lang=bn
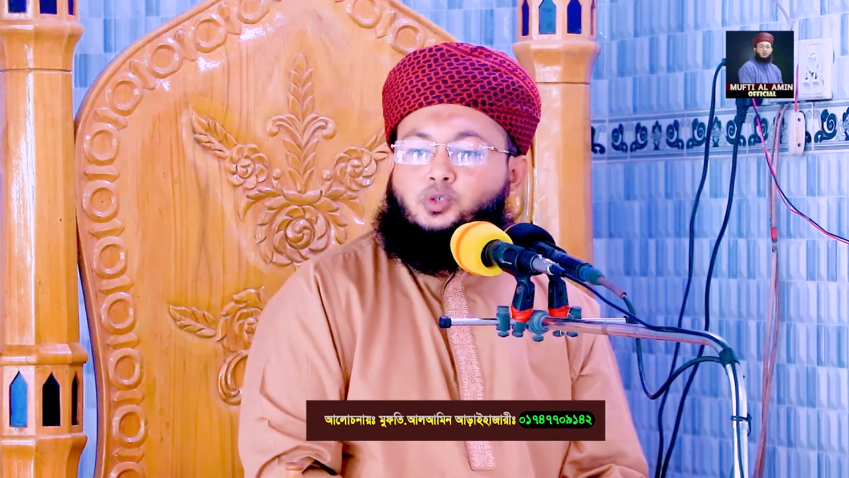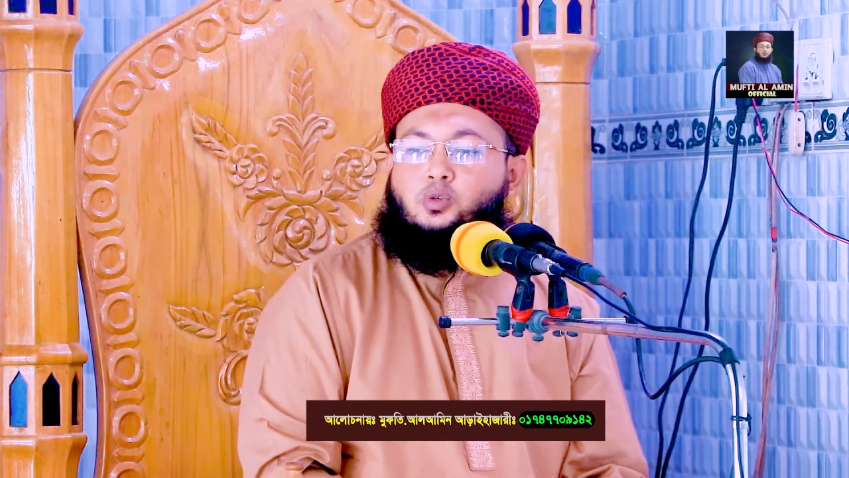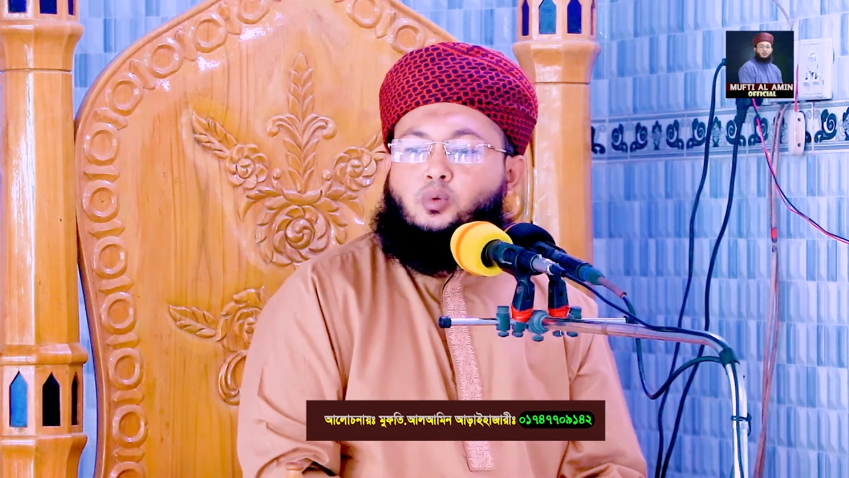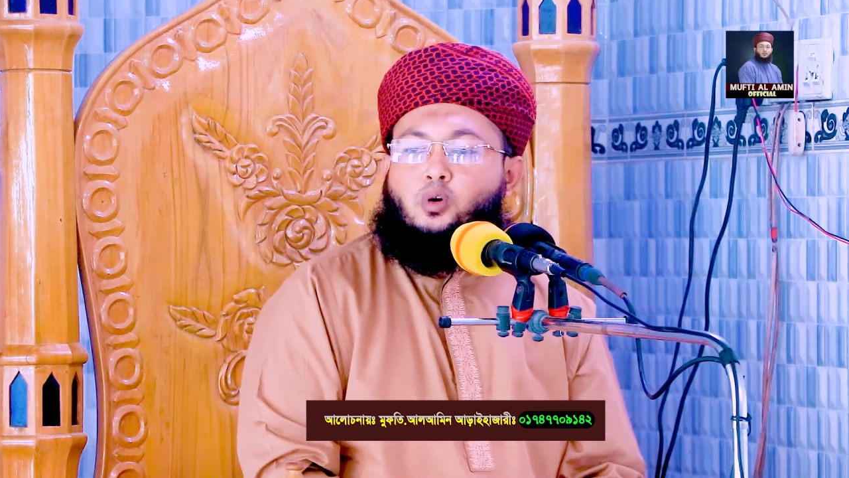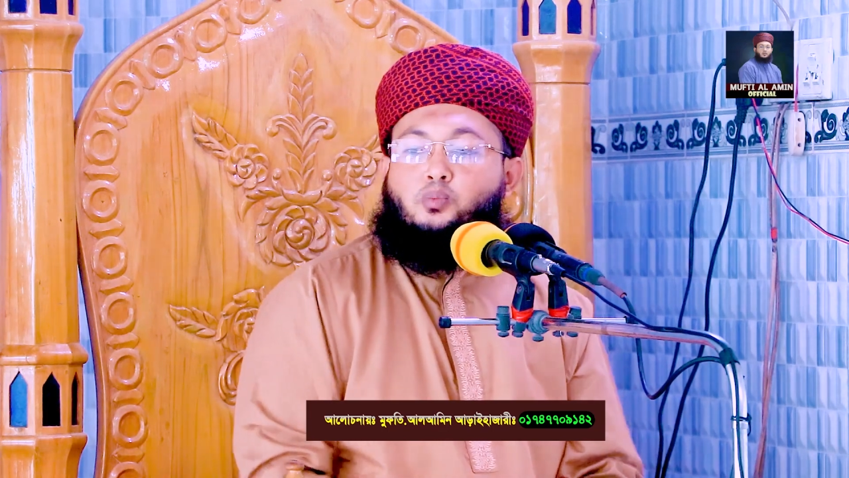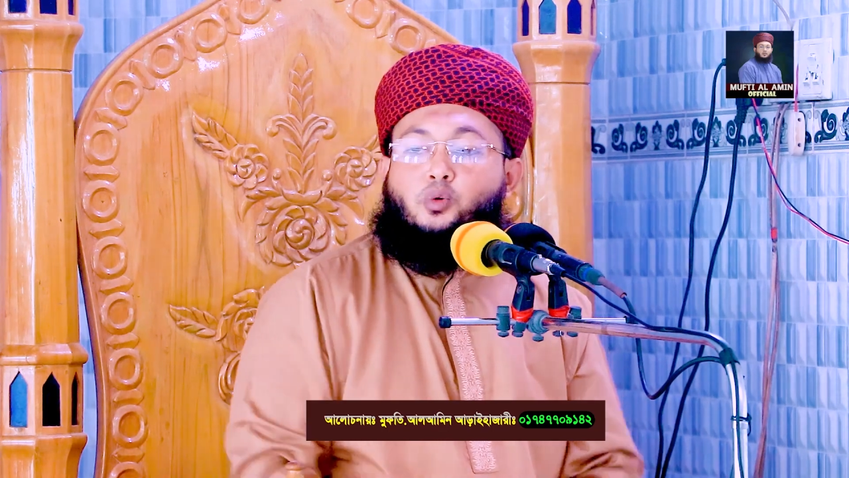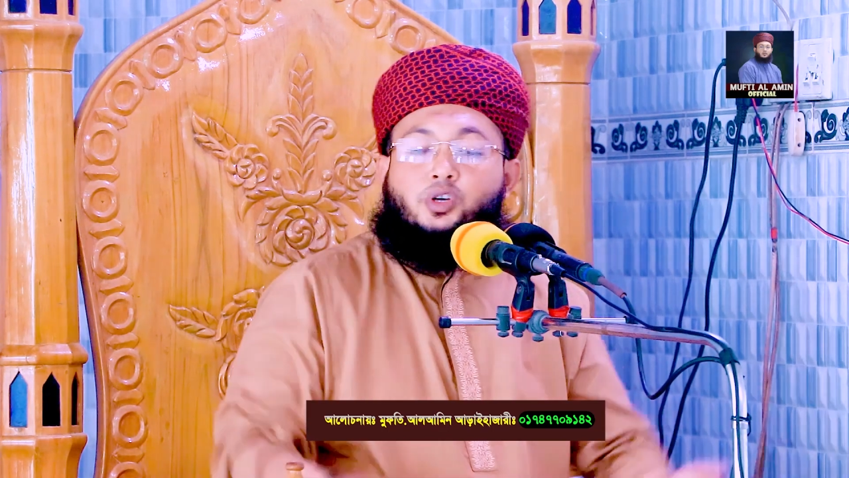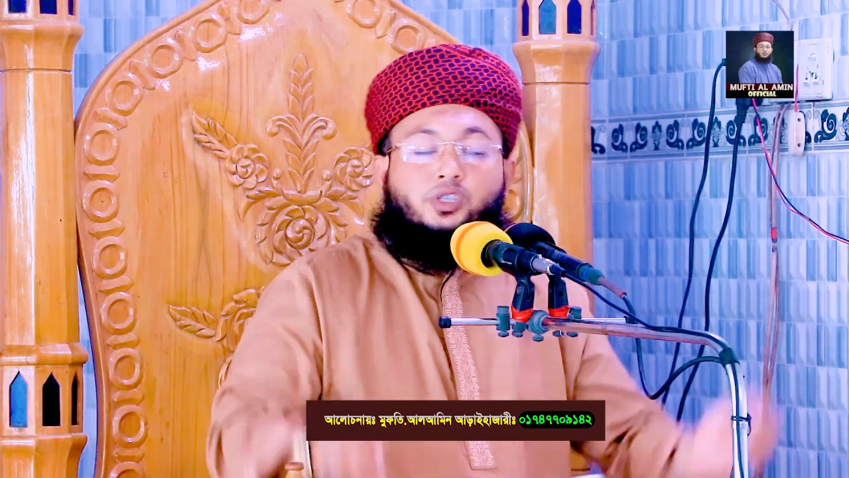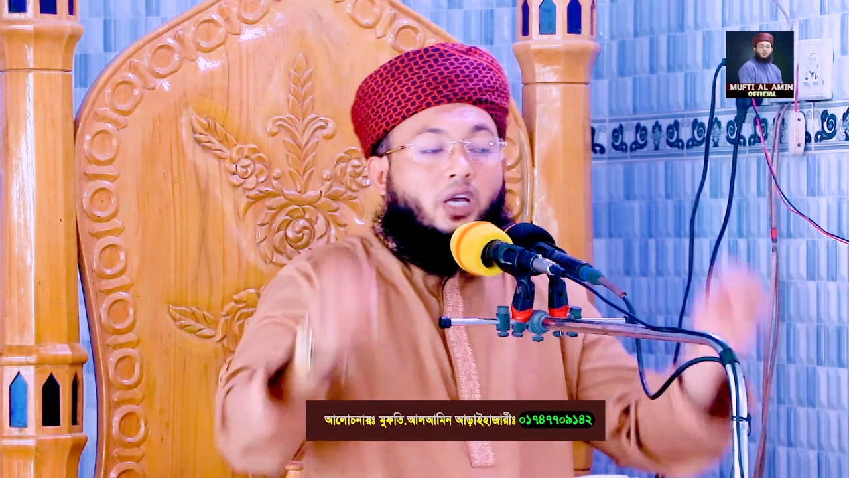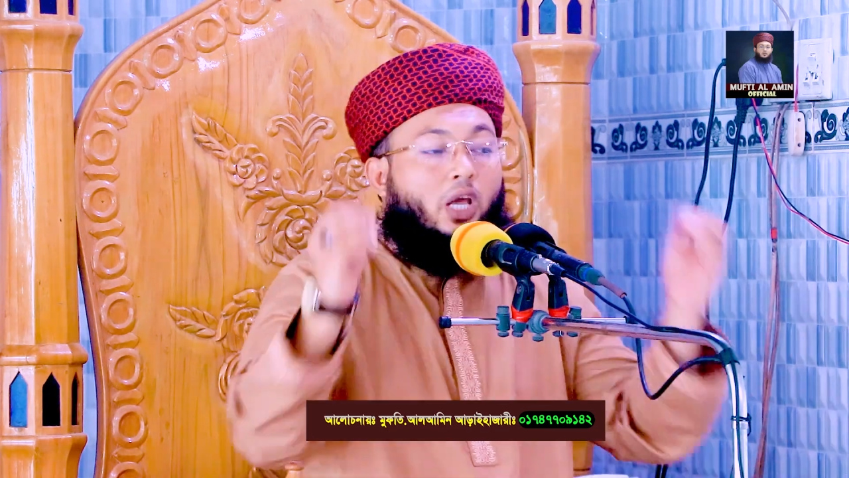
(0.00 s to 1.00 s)
যুবক
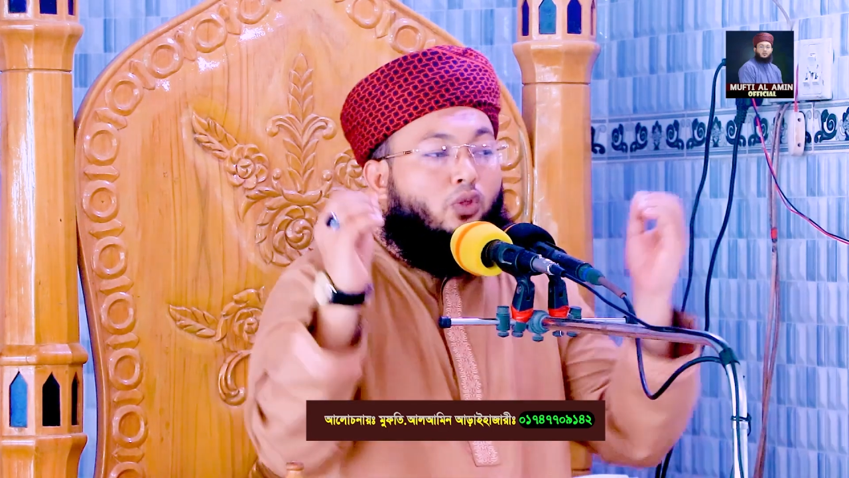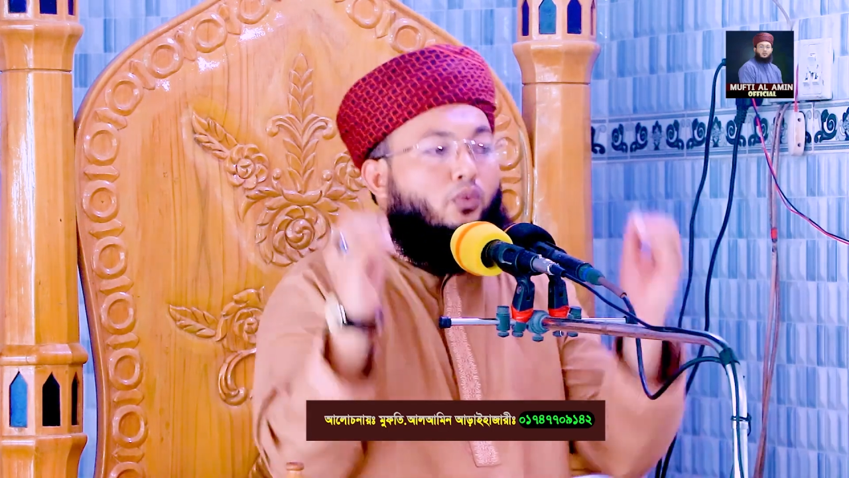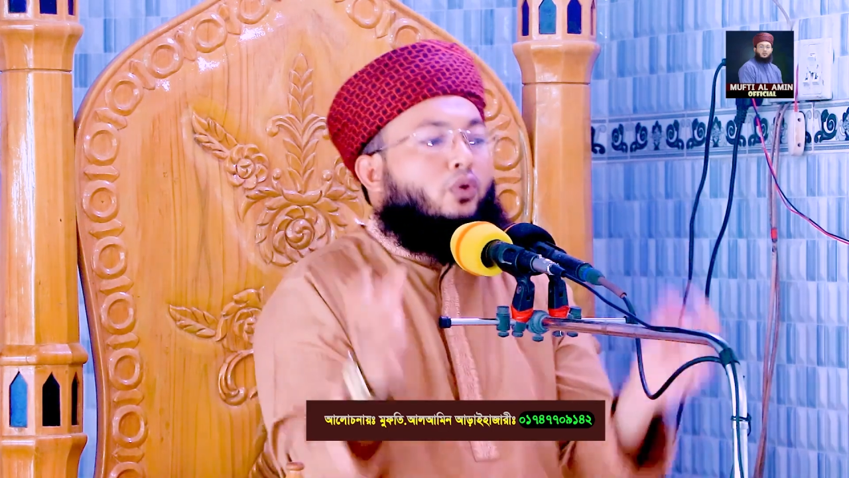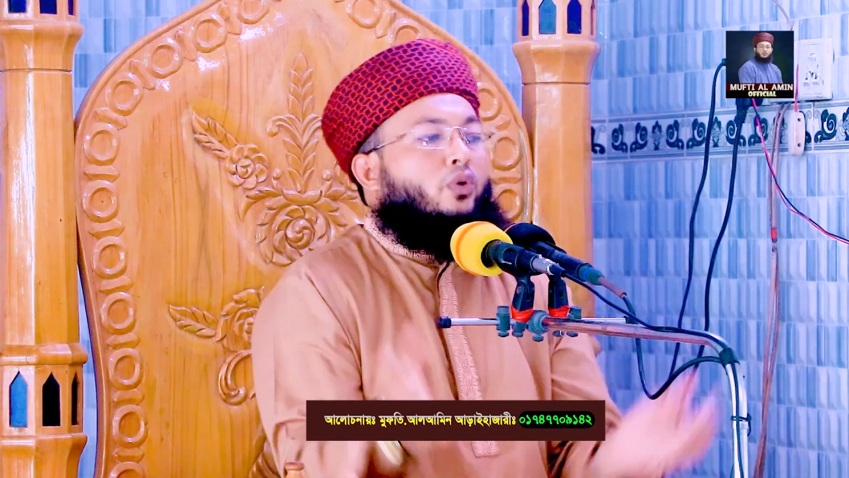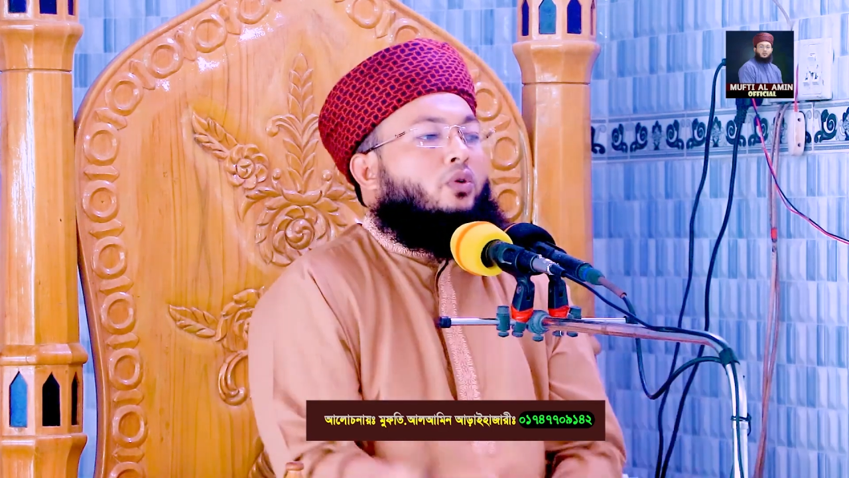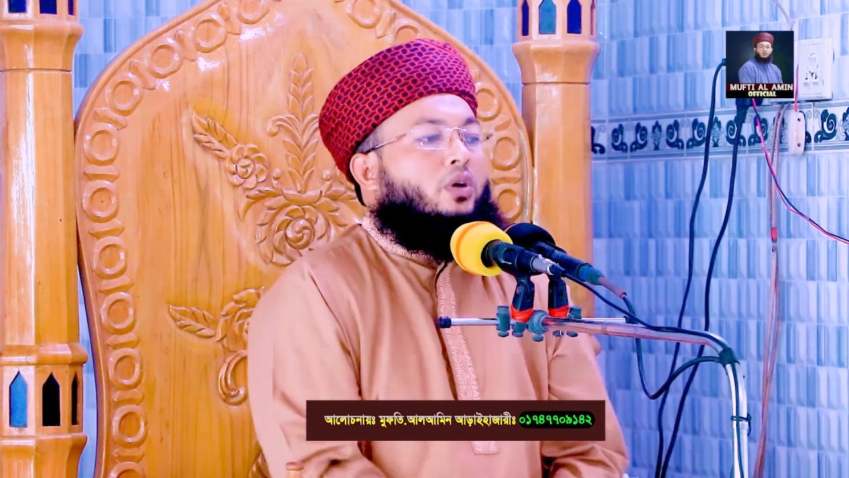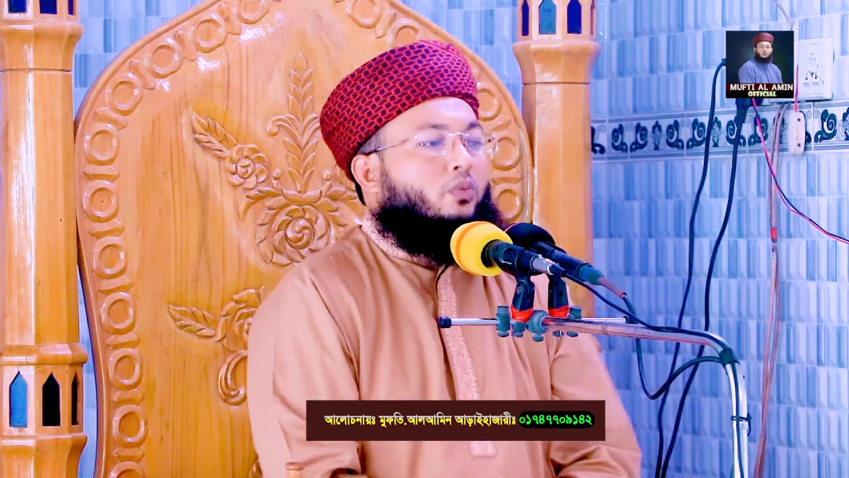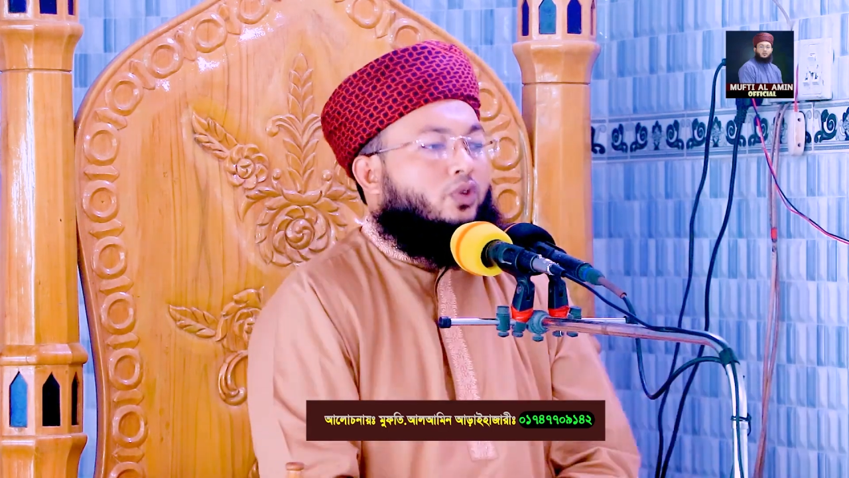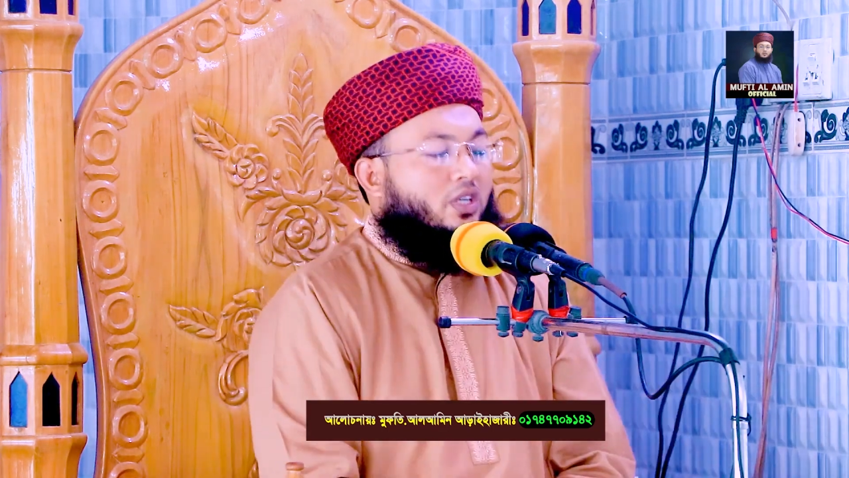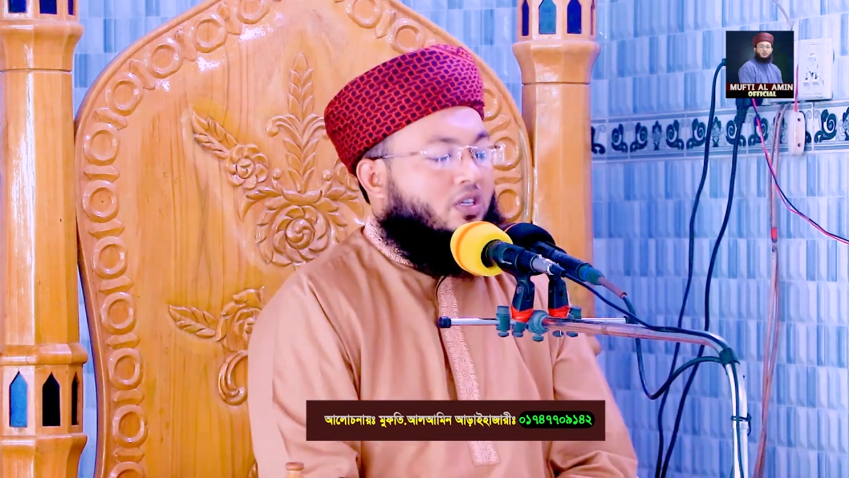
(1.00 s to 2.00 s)
বয়সে এত বড় অলি
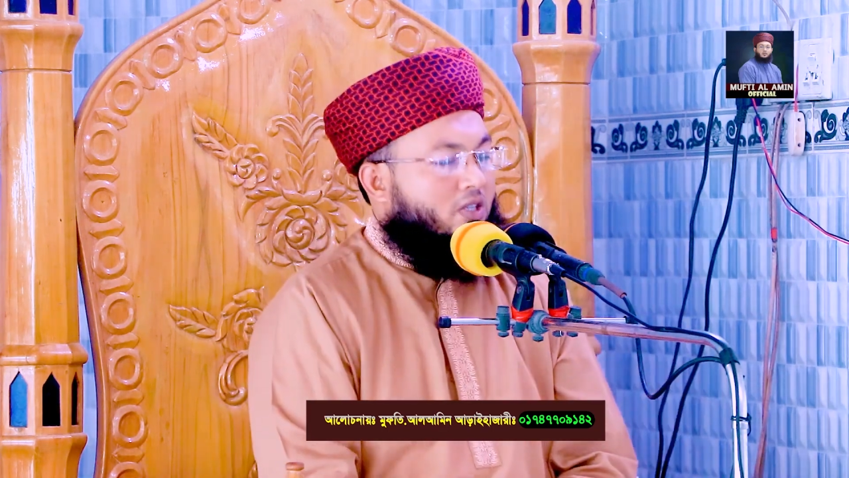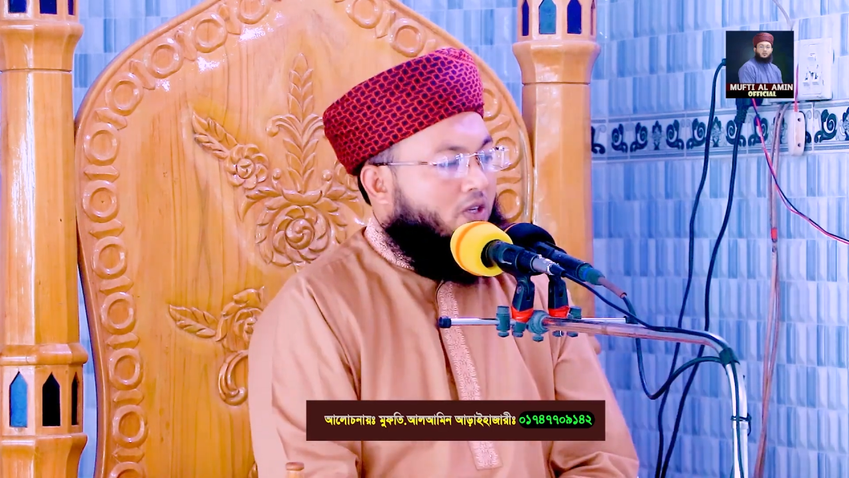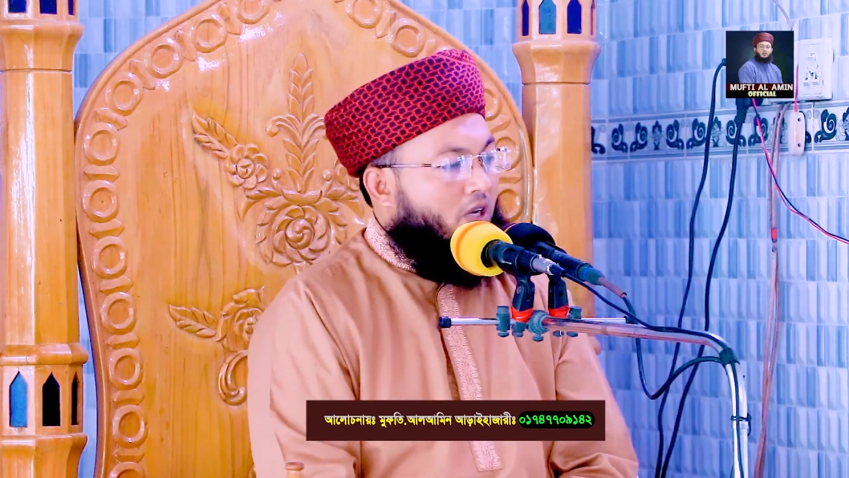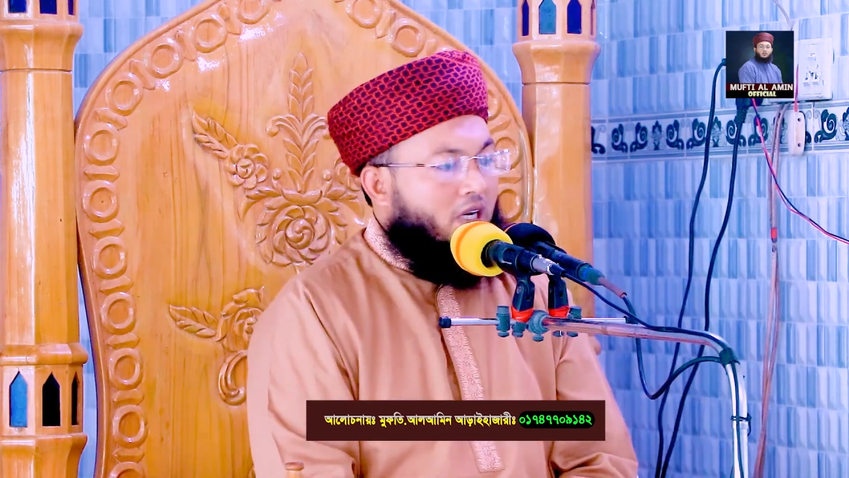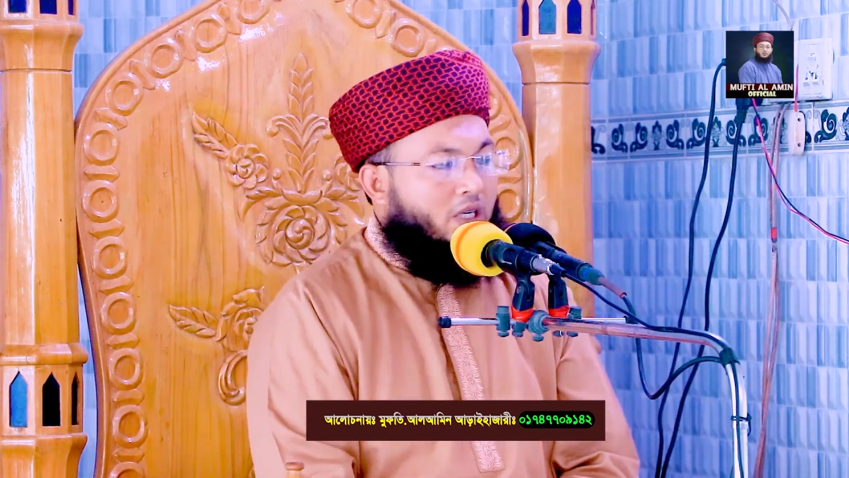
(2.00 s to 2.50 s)
হয়ে বসে আছে